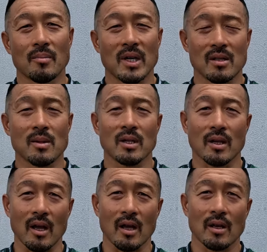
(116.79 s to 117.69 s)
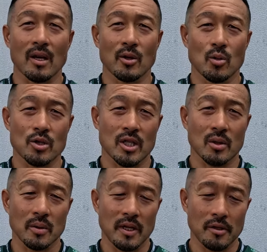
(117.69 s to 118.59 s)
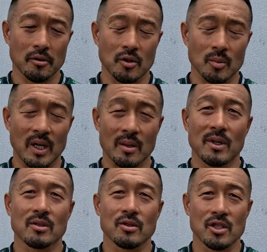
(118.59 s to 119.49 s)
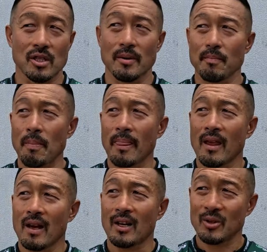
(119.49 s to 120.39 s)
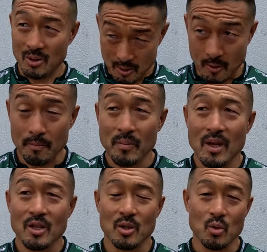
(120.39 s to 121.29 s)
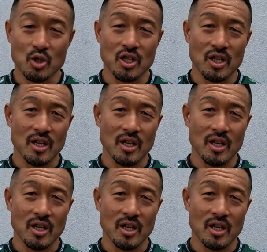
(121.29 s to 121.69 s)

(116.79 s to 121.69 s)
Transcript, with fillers: まだまだねやり残したトレーニングっていうのもありますし、はい、あの気持ち